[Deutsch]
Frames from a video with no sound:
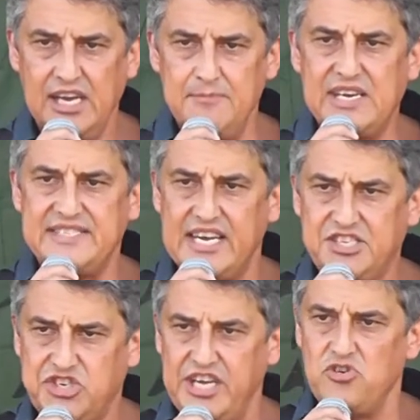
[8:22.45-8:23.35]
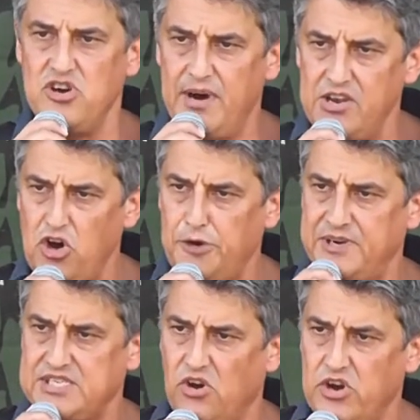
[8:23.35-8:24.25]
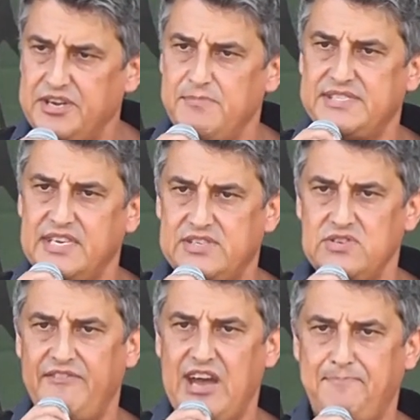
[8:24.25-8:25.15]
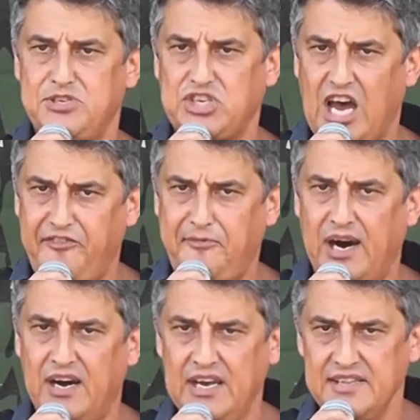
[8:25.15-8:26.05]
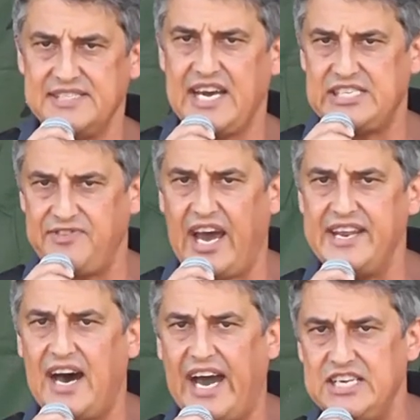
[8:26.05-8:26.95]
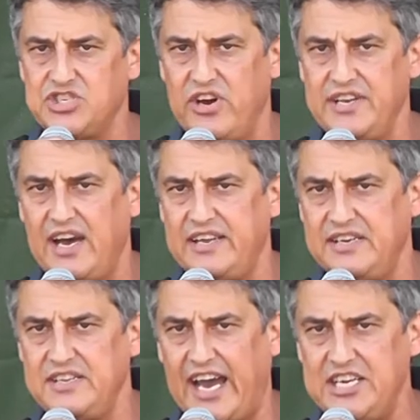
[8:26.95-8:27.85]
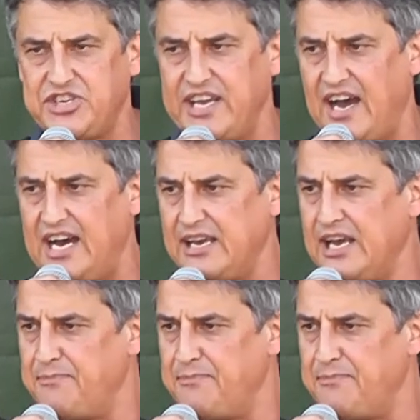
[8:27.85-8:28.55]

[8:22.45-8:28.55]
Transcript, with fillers: Im Gesetz steht immer noch bis heute Besitz und Erwerb ist strafbar. Das heißt, wenn einer einen Joint ein, in einstecken hat,